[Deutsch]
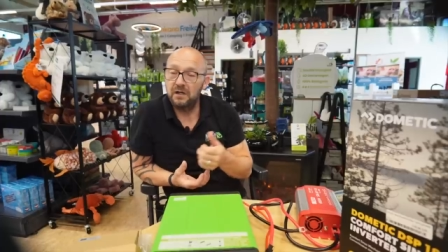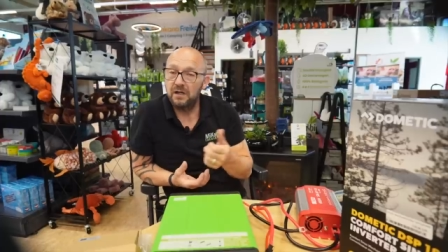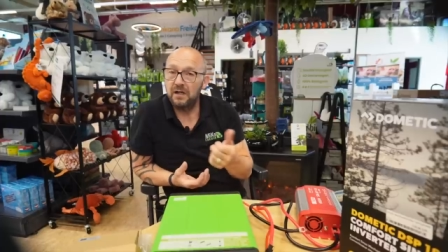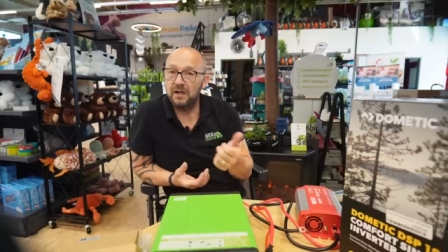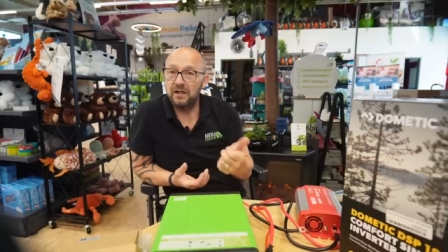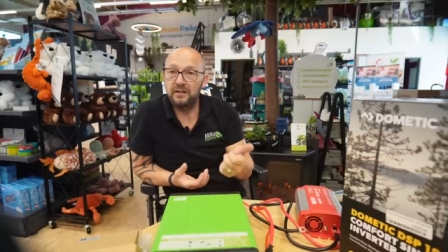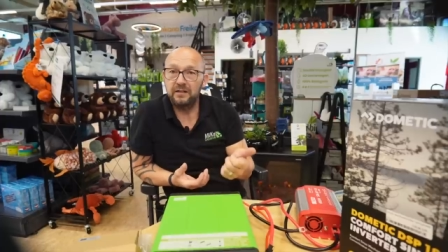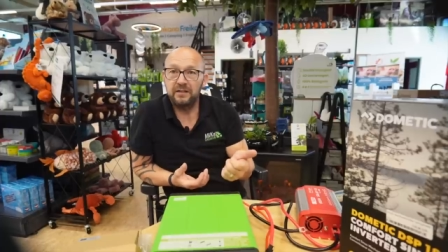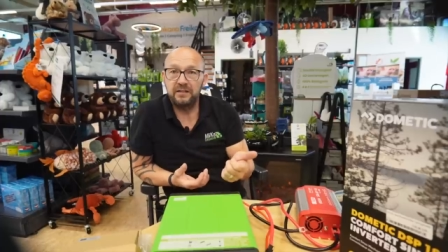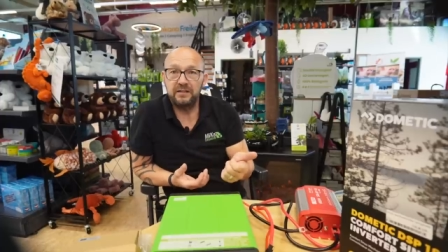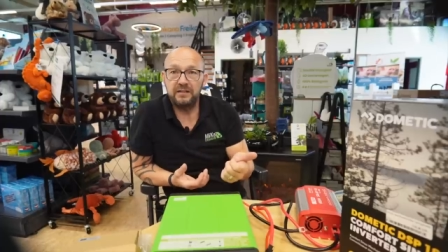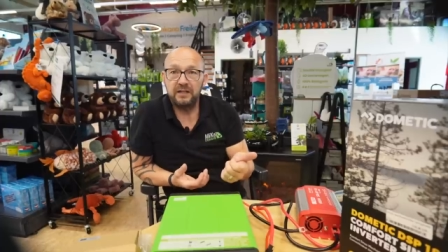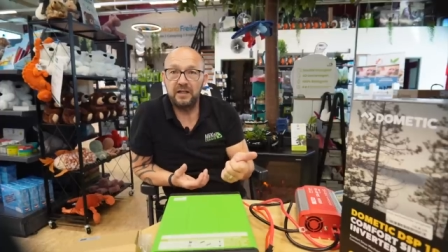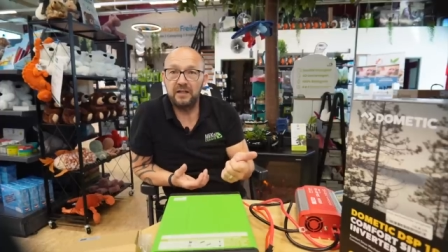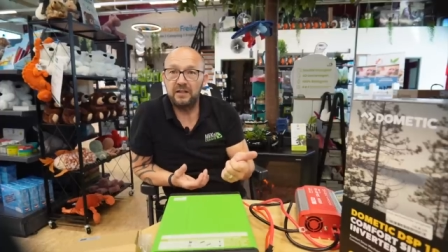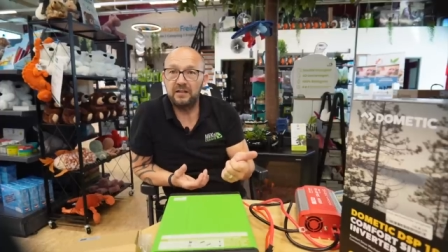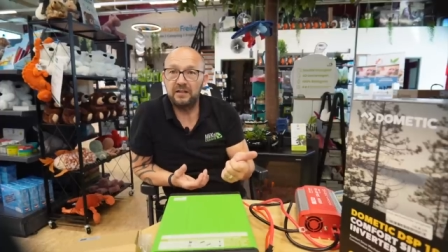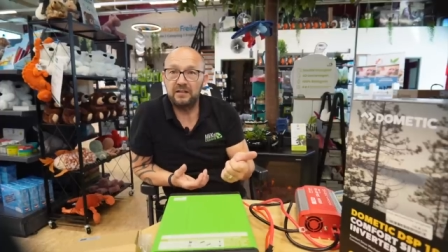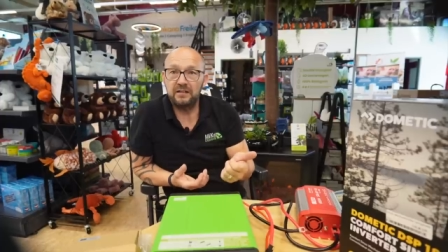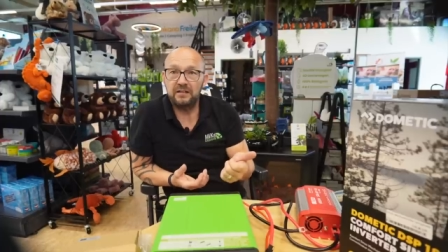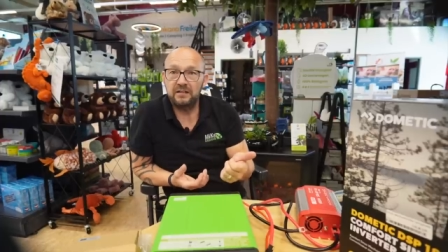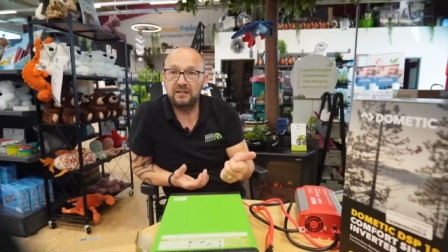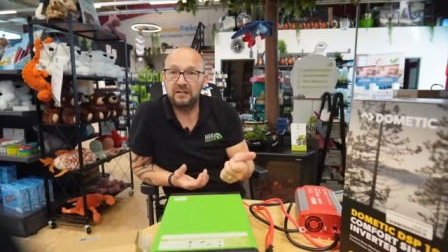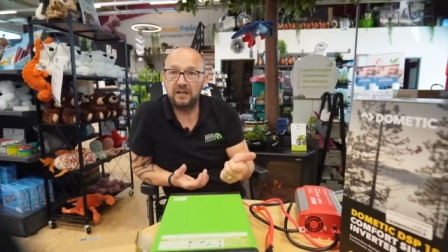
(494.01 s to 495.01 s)
alle
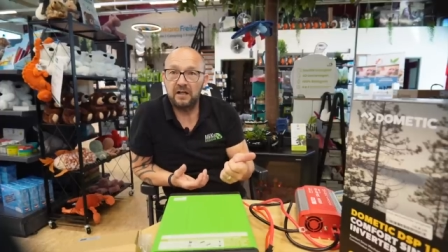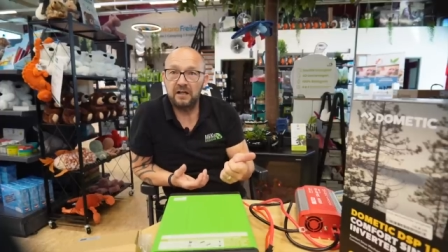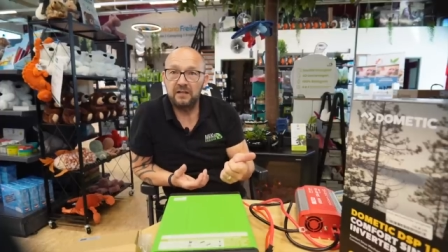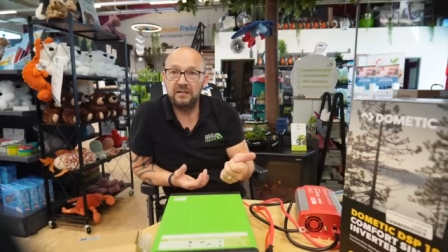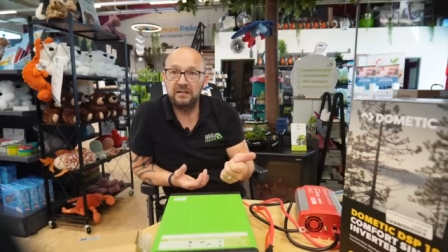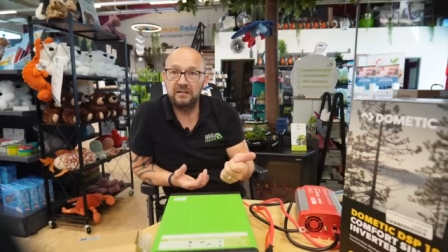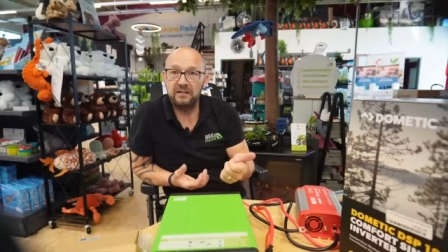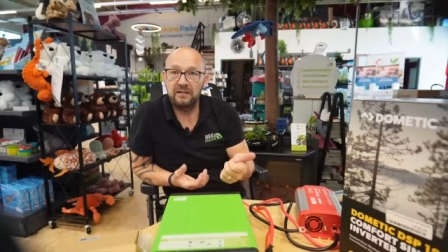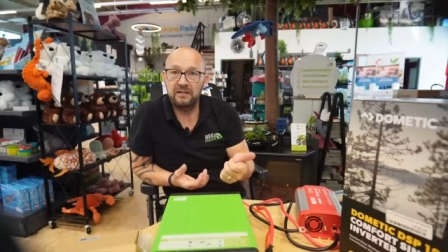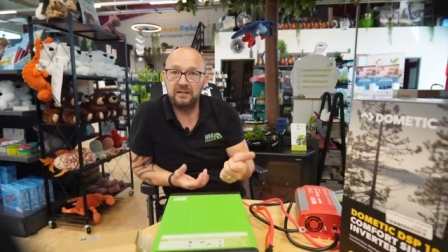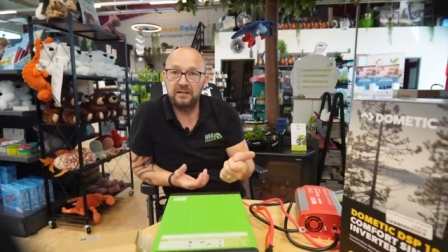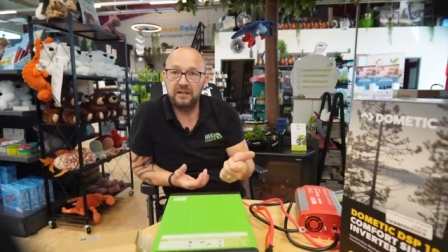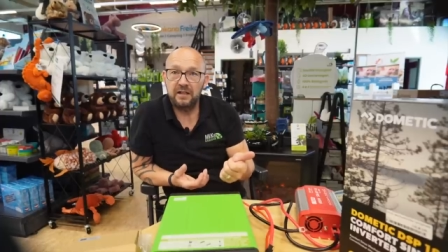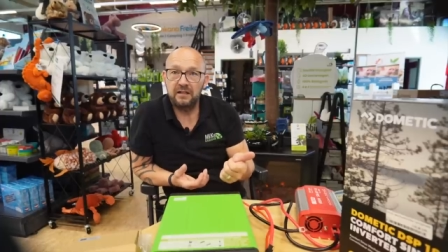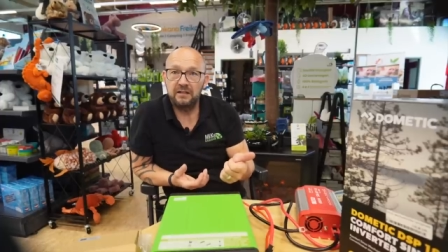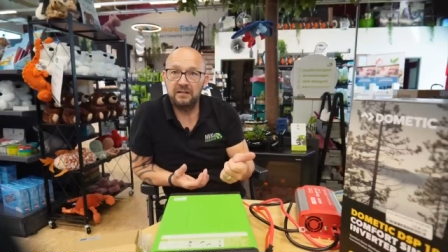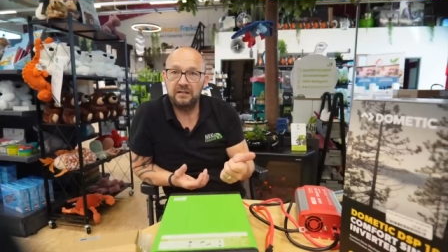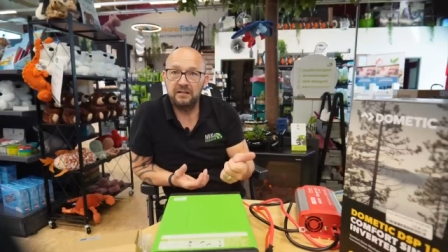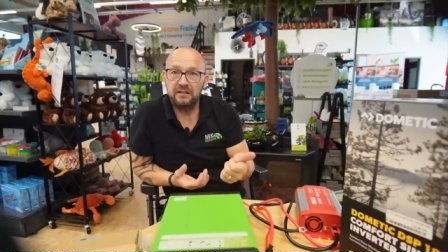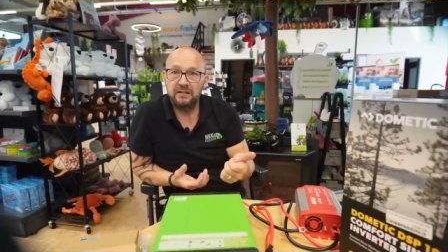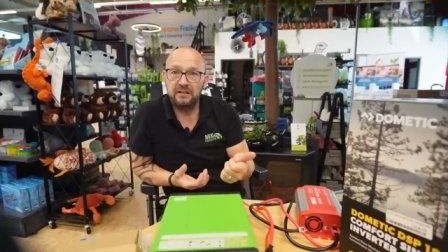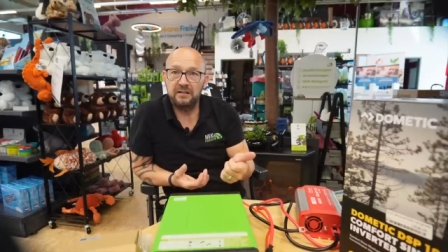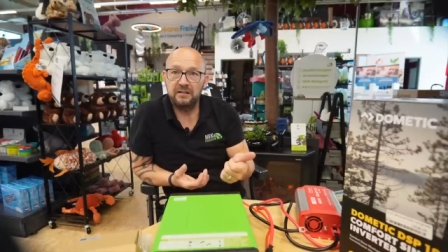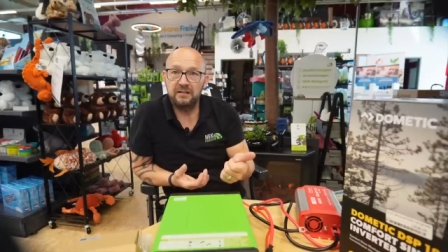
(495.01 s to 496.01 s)
jeglichen
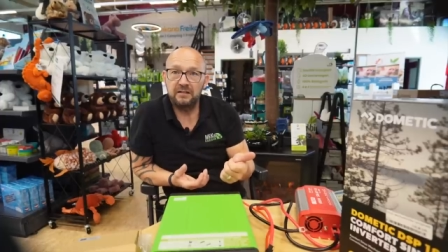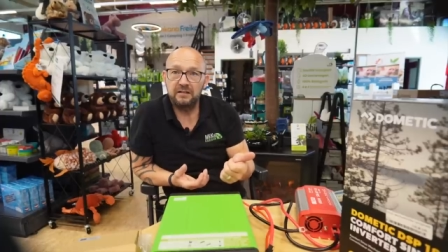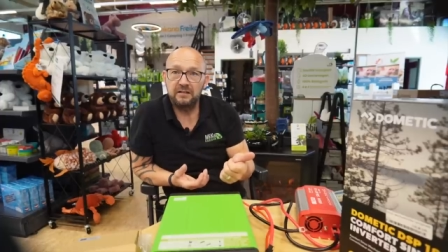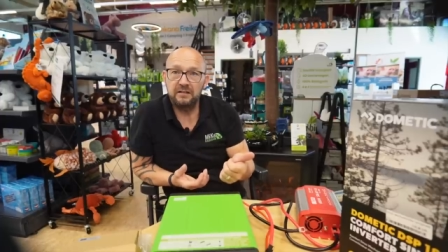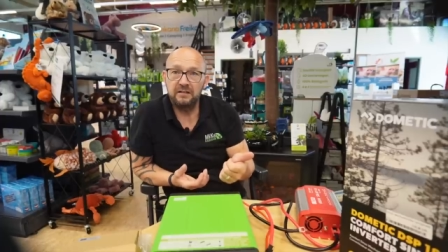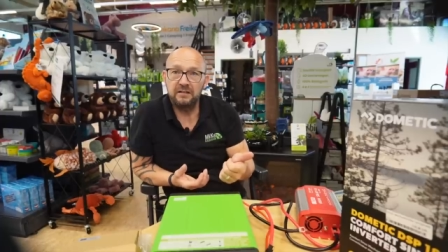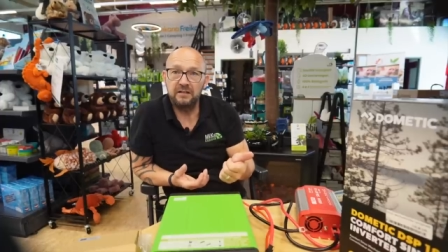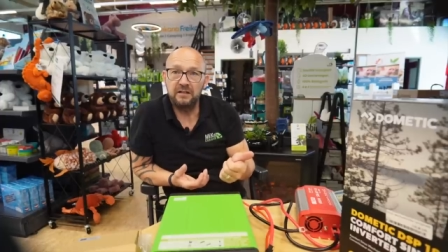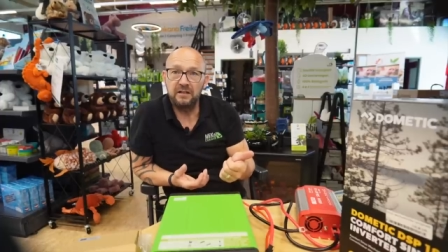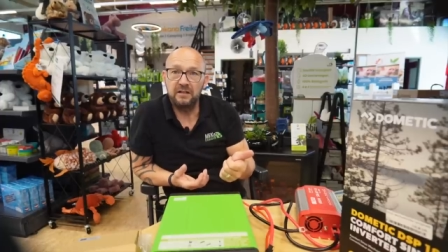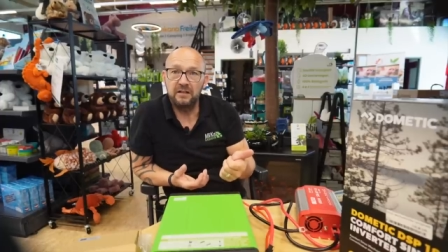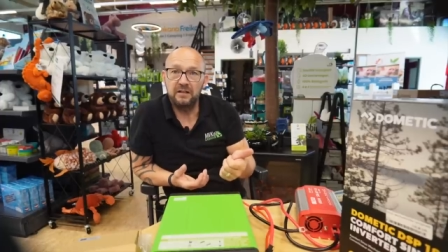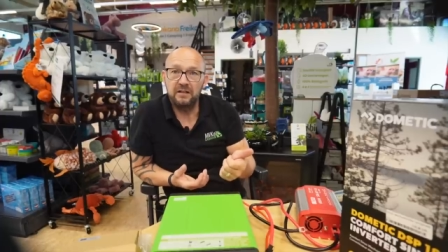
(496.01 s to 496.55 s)
Ladegeräte